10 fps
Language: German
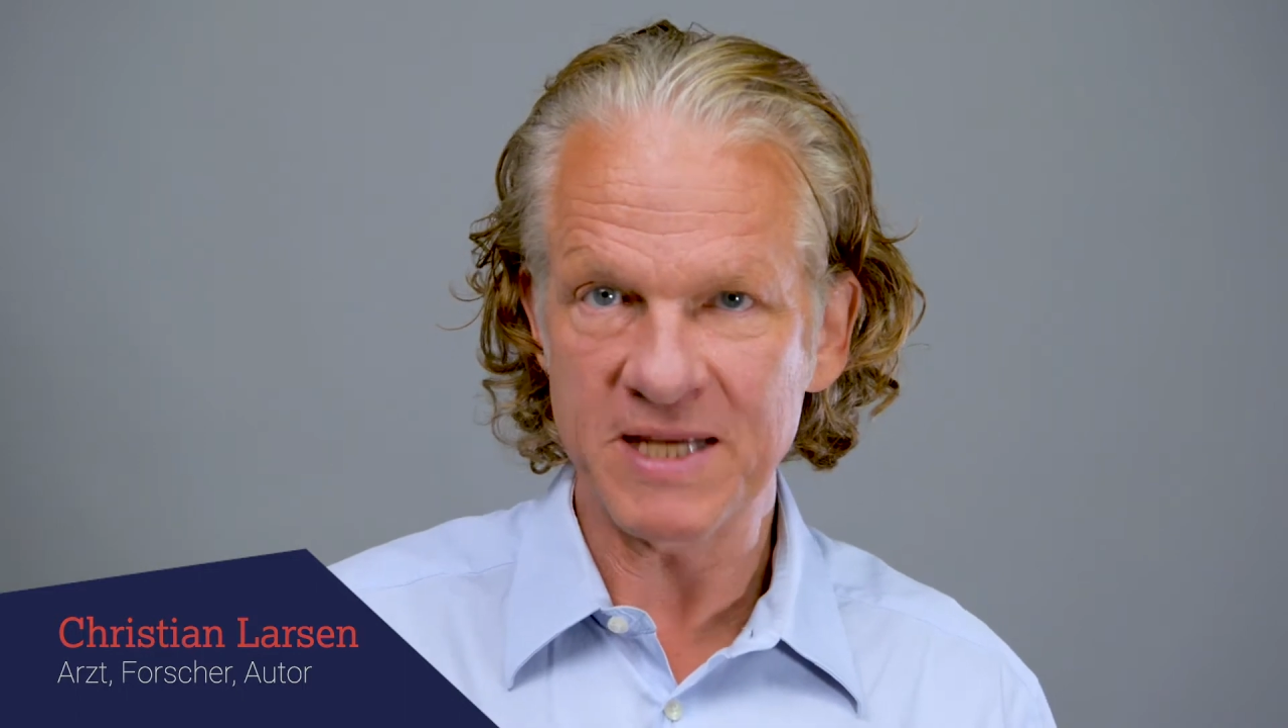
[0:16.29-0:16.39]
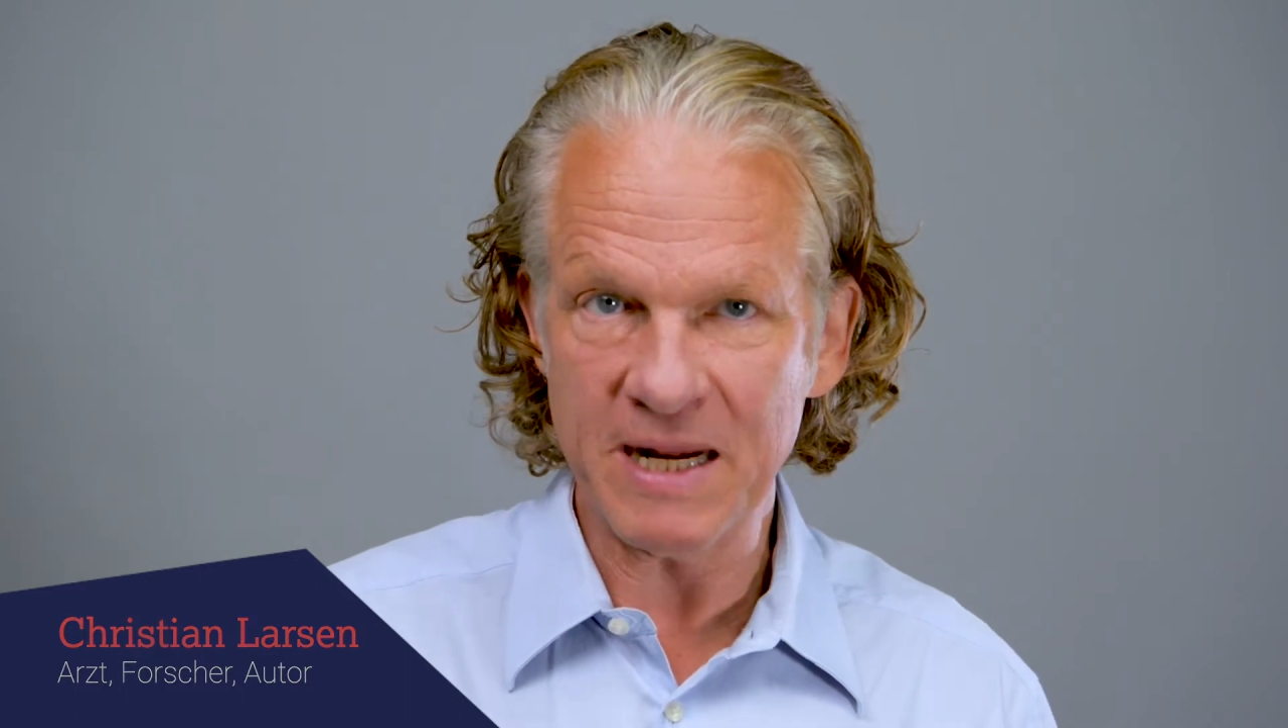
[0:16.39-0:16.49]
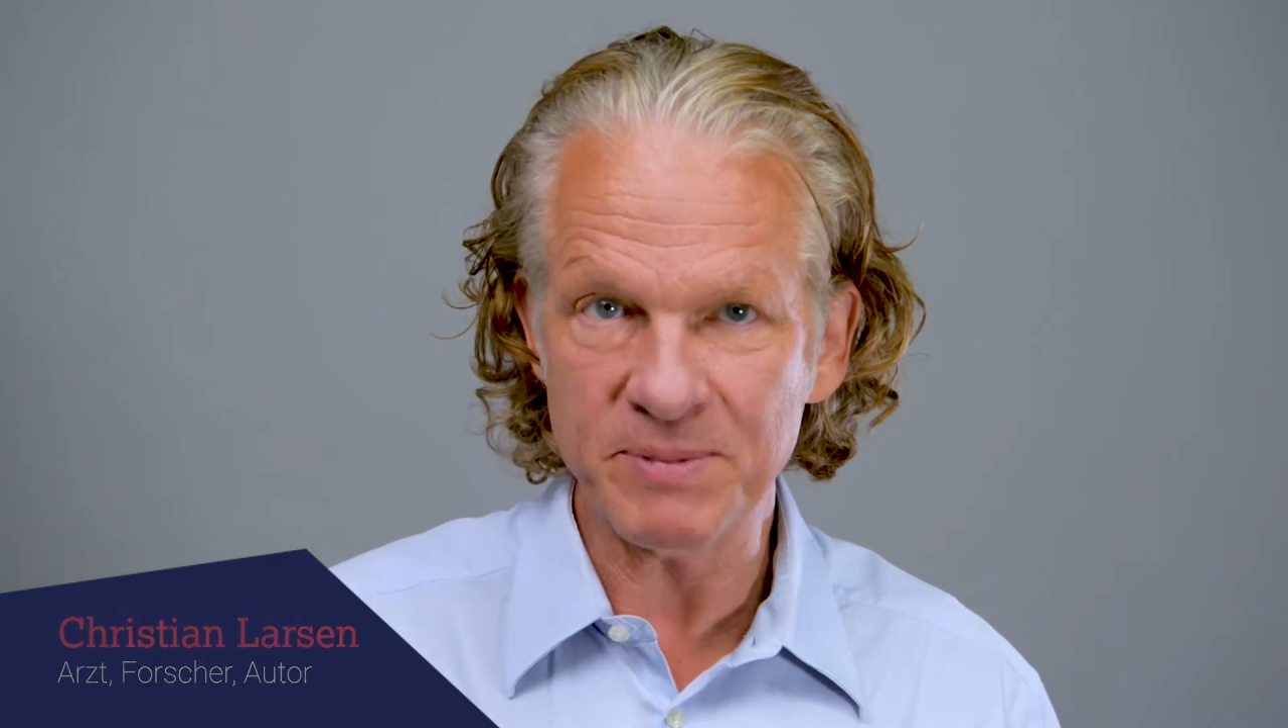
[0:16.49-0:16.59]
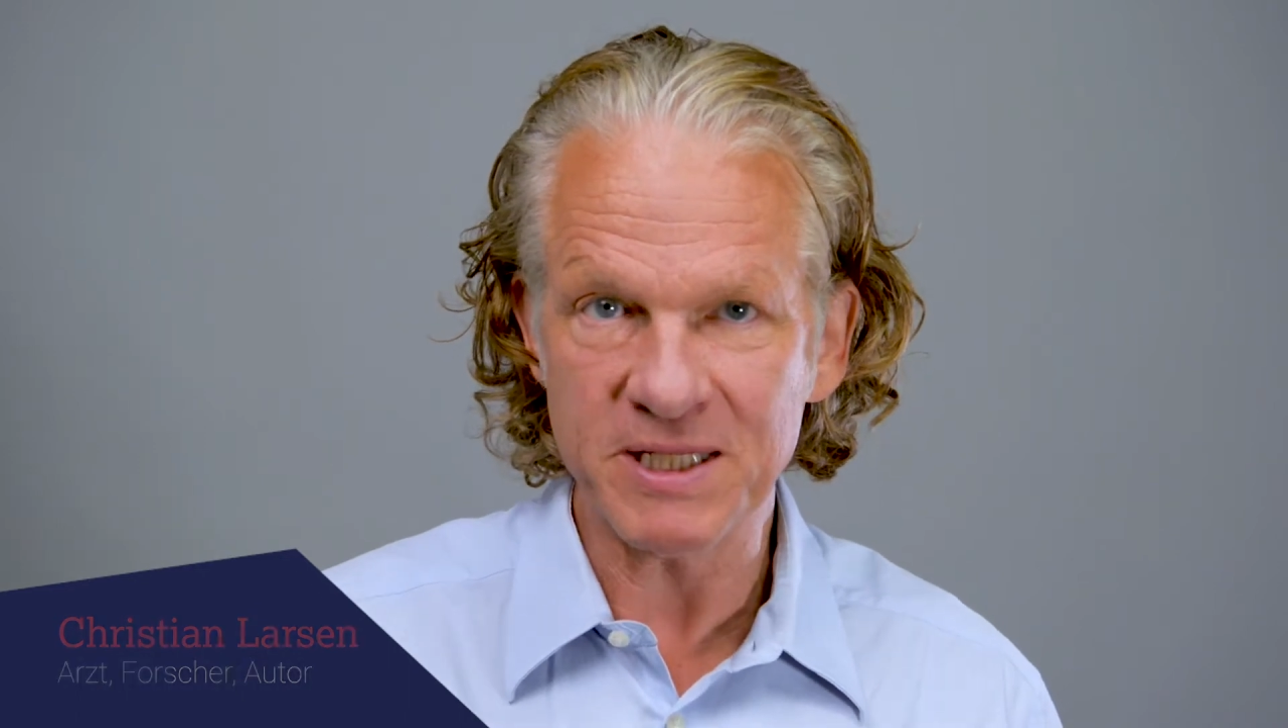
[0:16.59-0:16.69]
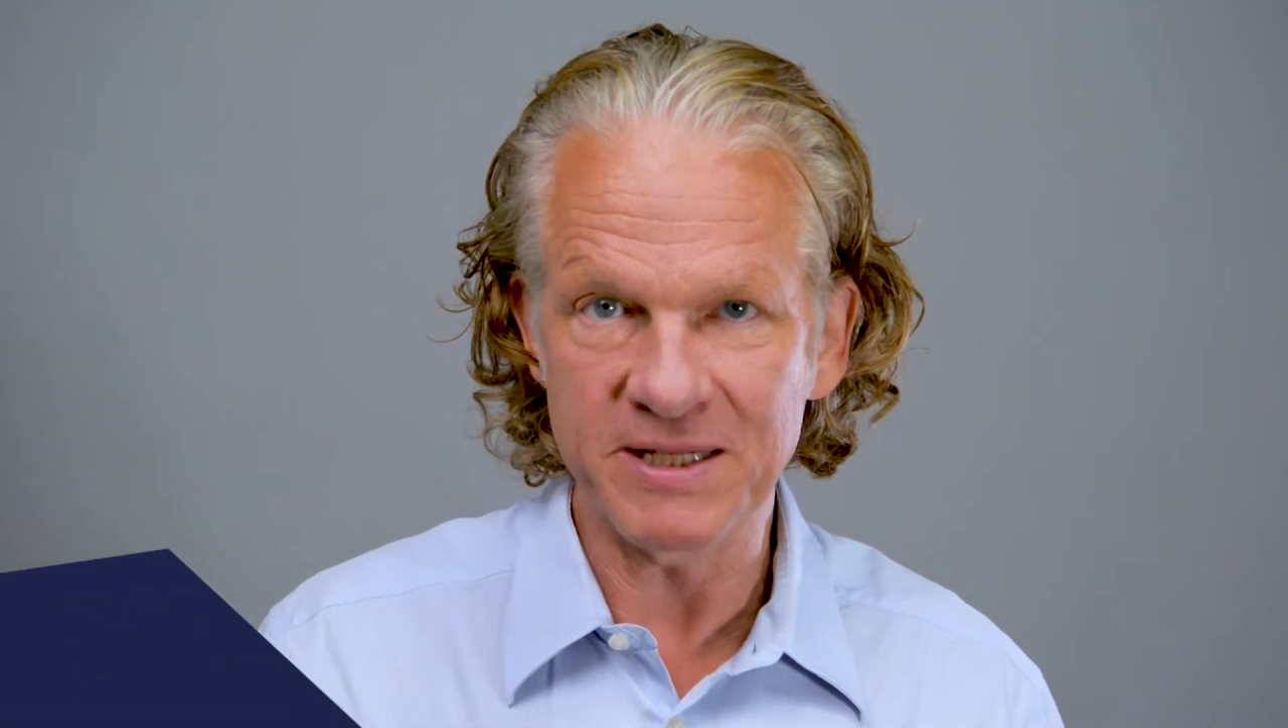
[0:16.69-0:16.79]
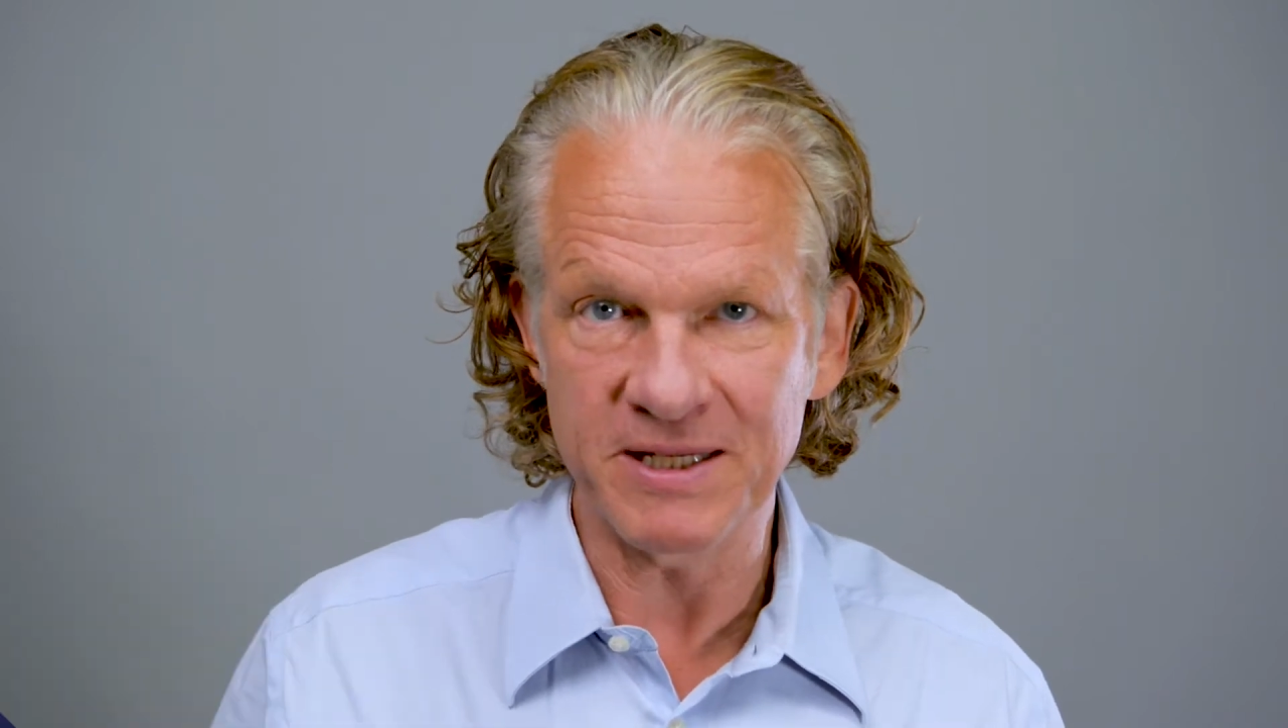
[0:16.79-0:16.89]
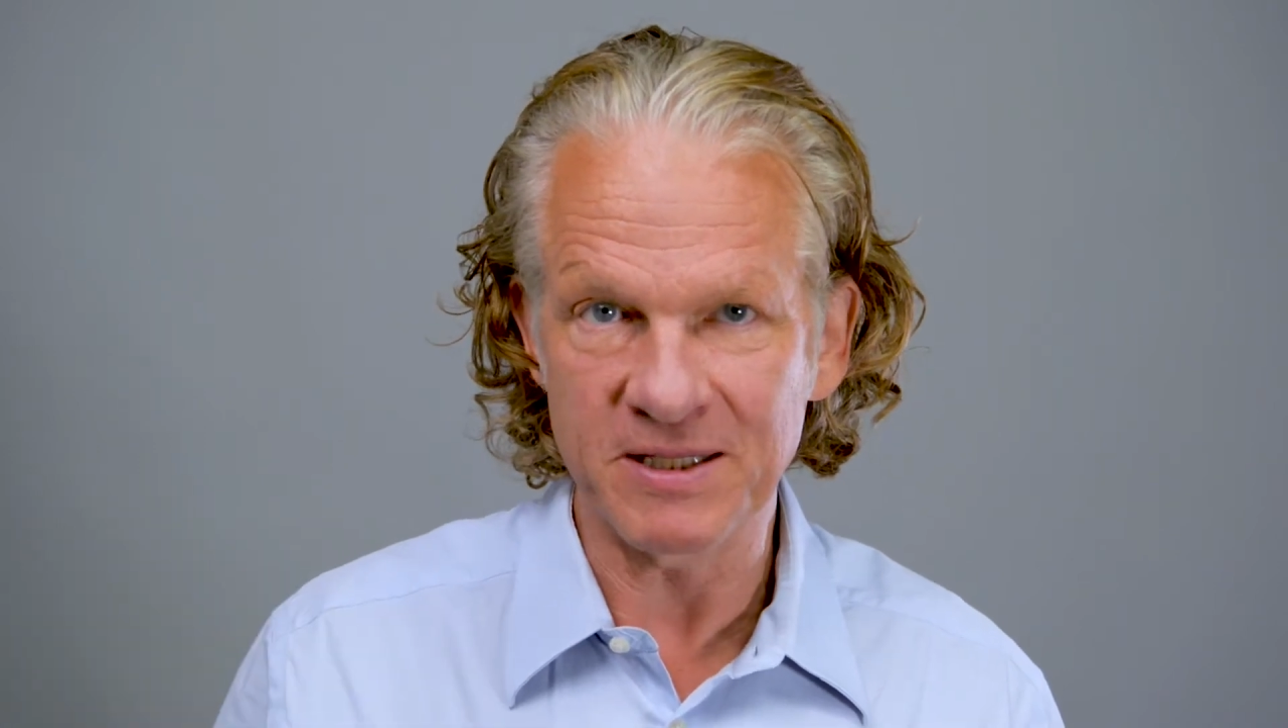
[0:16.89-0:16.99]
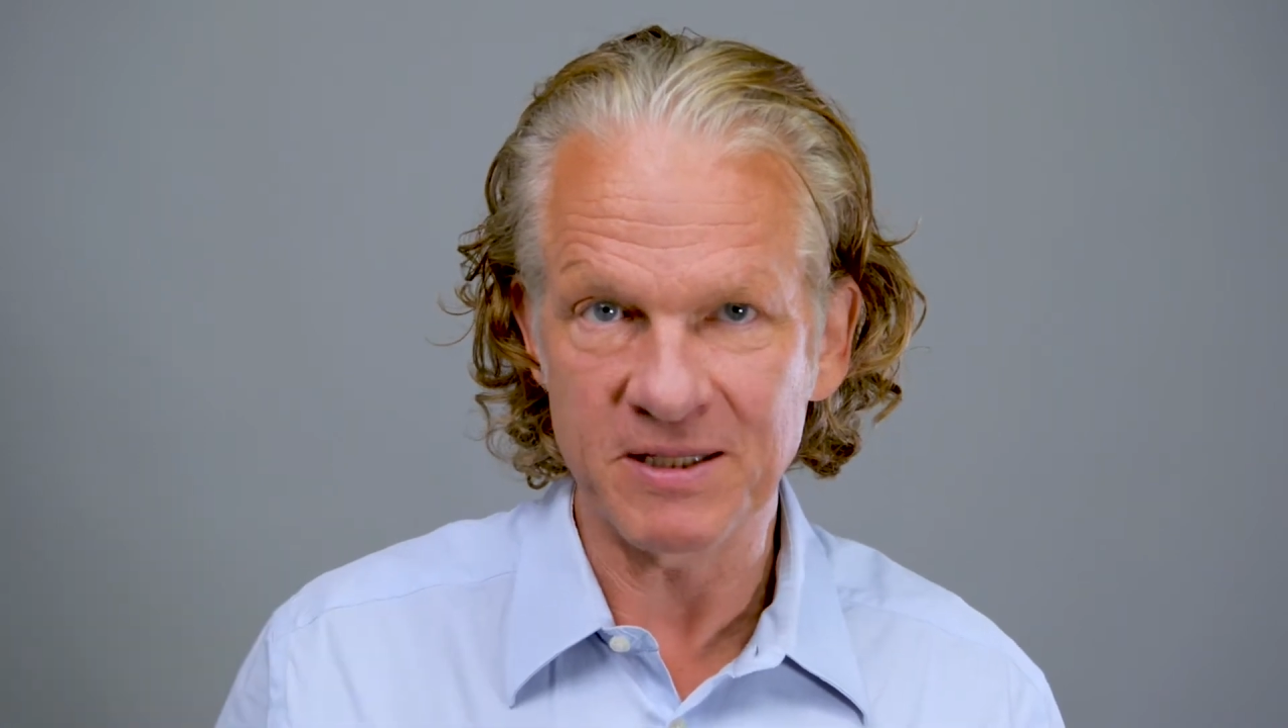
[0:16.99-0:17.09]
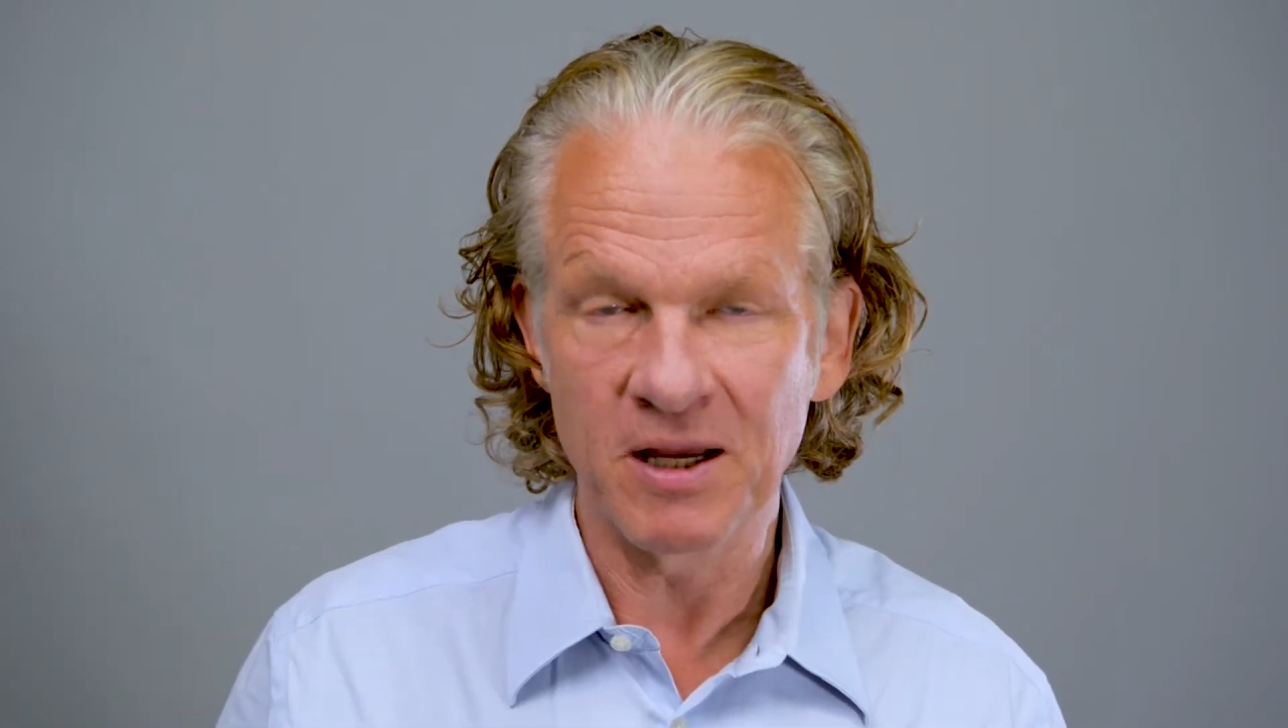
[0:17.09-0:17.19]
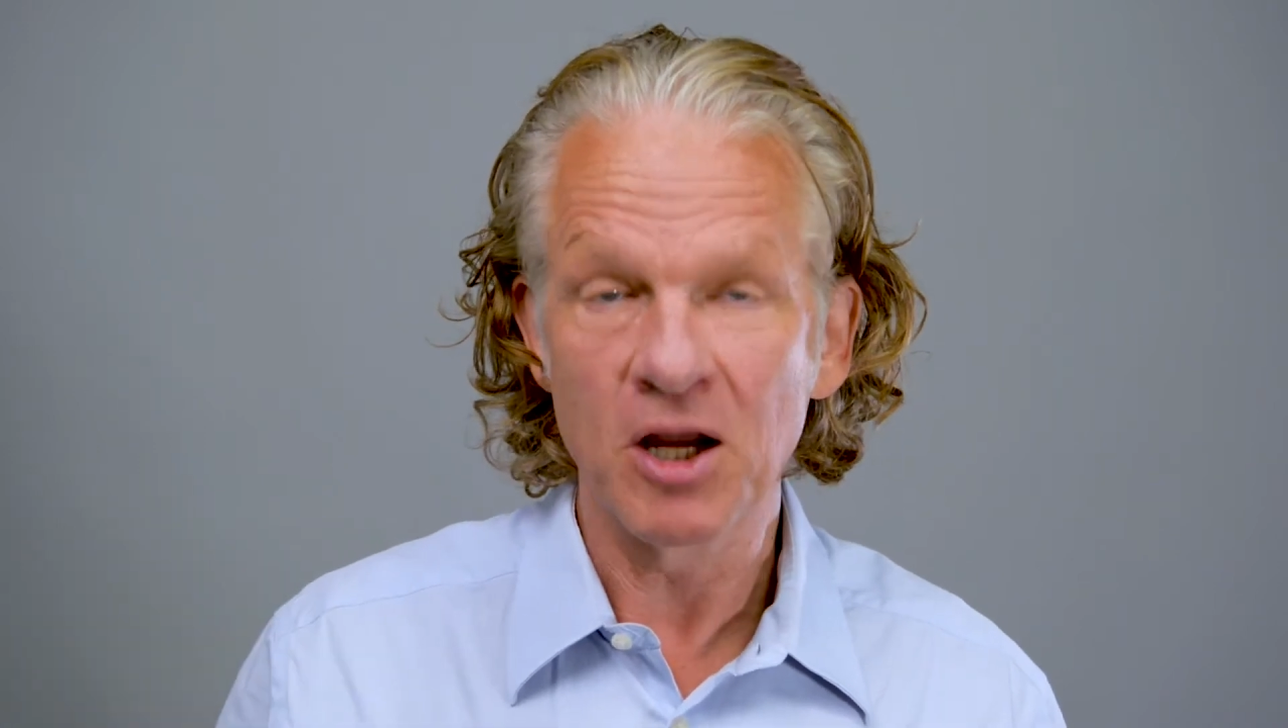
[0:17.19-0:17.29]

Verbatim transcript: selbst liegt,